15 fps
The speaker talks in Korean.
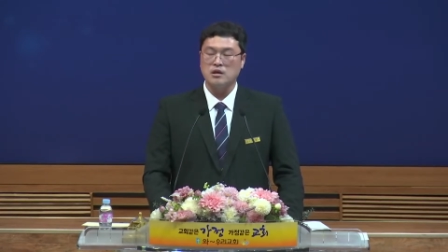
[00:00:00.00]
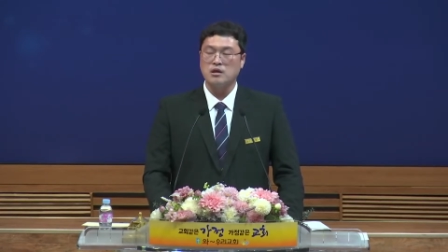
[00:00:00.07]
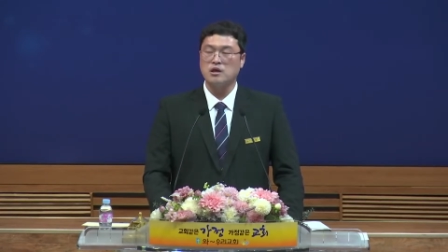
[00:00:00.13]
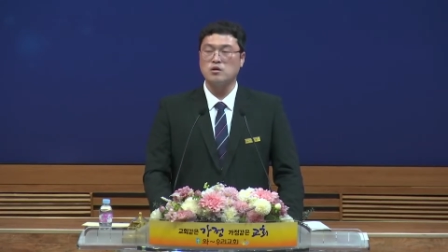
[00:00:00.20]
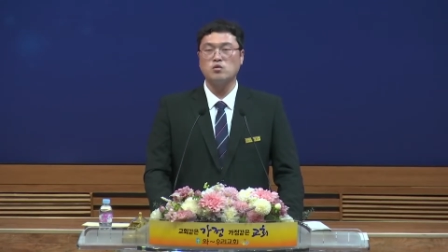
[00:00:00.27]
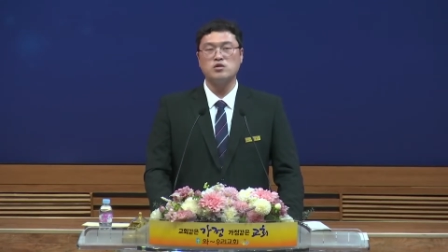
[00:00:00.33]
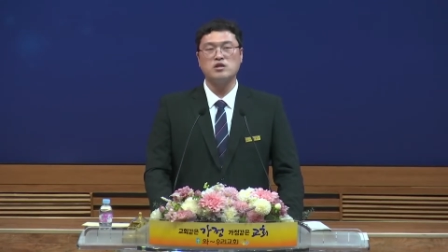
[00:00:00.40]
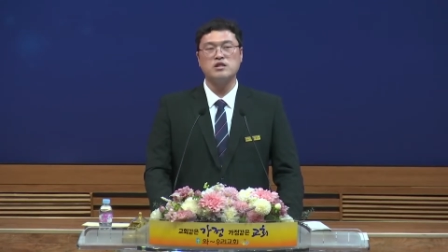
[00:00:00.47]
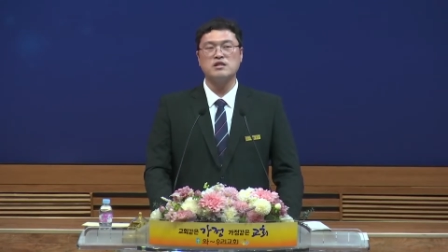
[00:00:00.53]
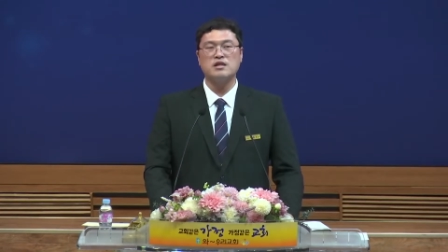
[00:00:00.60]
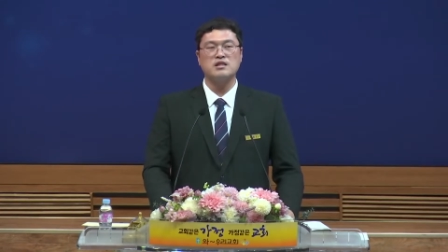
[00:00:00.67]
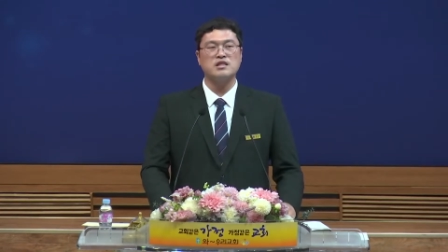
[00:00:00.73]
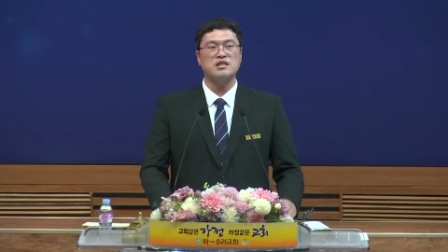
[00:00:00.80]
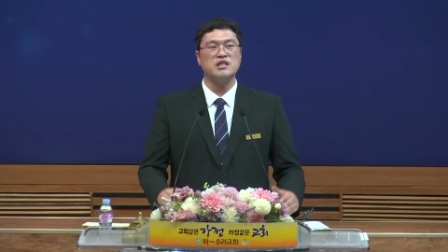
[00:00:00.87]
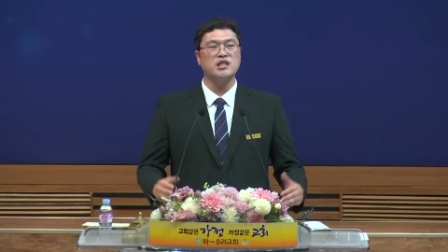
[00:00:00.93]
그리고 또
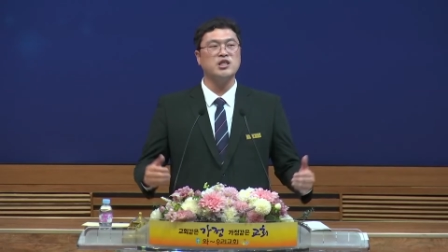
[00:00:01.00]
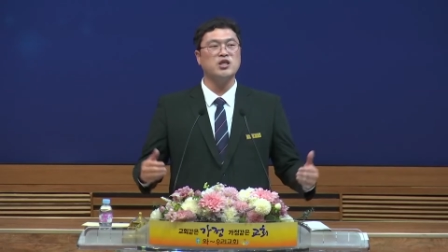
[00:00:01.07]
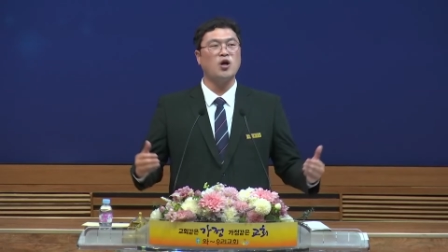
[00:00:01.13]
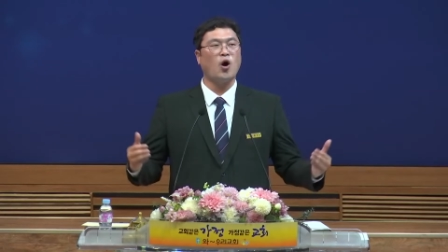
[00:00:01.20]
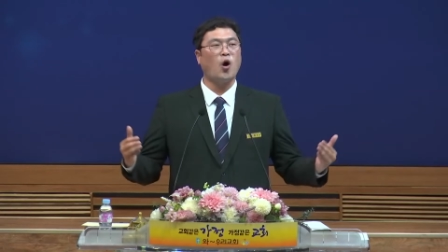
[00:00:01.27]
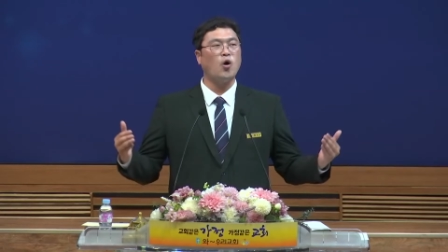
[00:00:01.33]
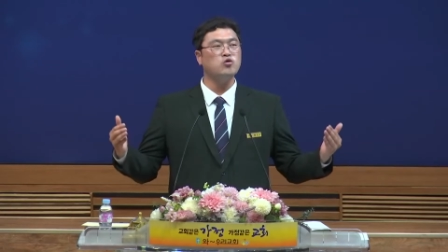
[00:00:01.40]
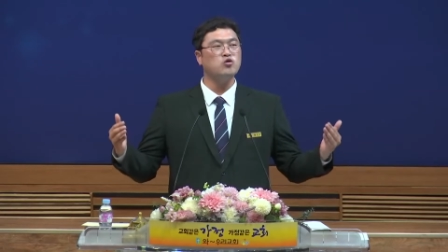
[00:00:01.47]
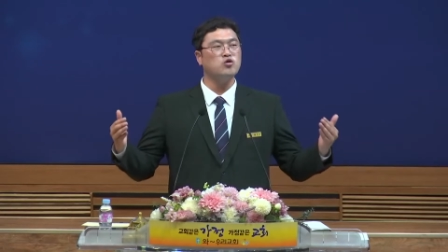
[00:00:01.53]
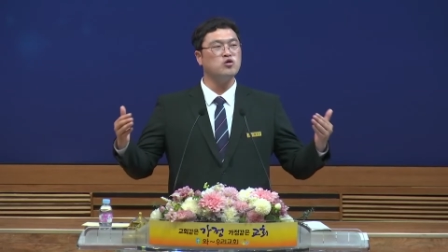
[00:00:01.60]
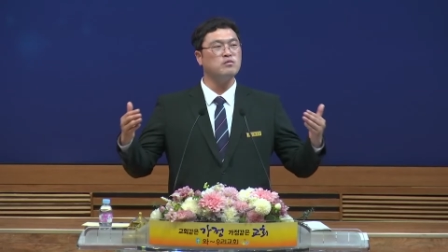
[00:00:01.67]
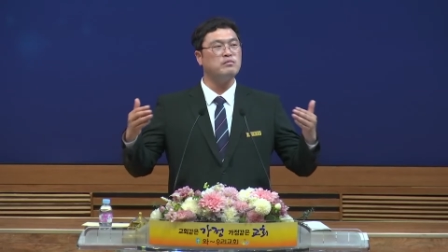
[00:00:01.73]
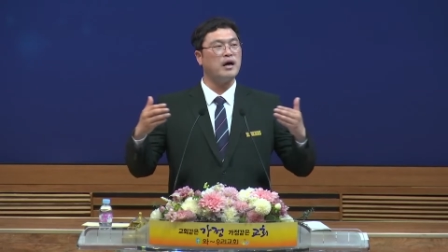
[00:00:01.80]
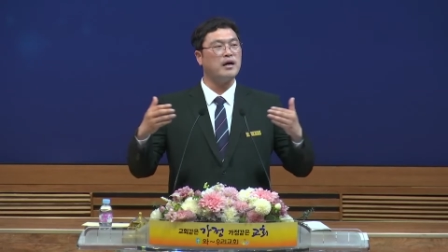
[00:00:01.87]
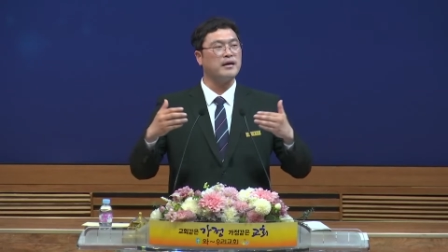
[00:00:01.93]
칠흑같이 이
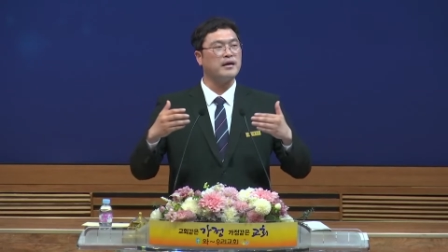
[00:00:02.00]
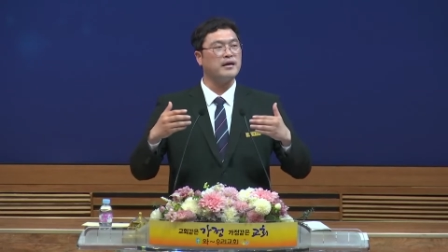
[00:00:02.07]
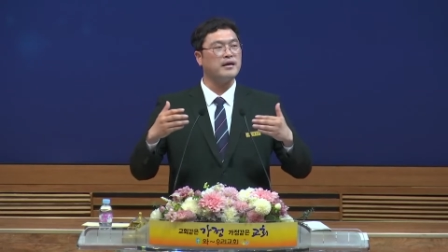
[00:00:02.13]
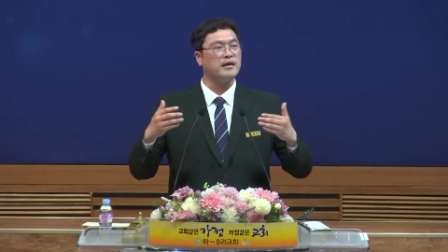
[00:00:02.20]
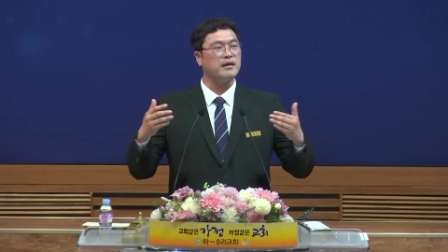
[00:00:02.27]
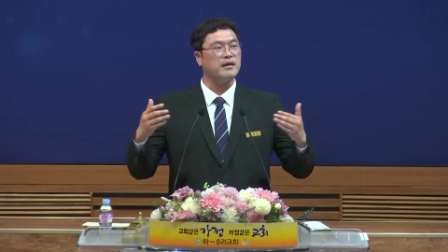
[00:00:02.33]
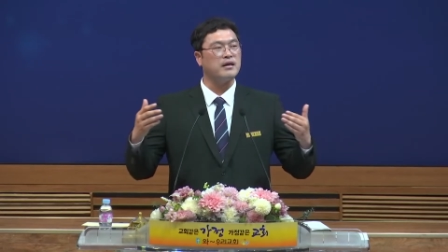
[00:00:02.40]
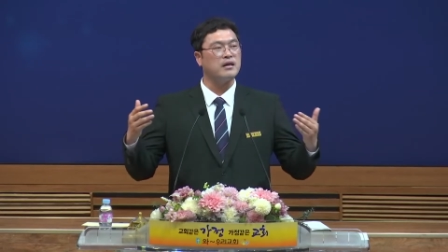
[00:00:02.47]
어두운 방에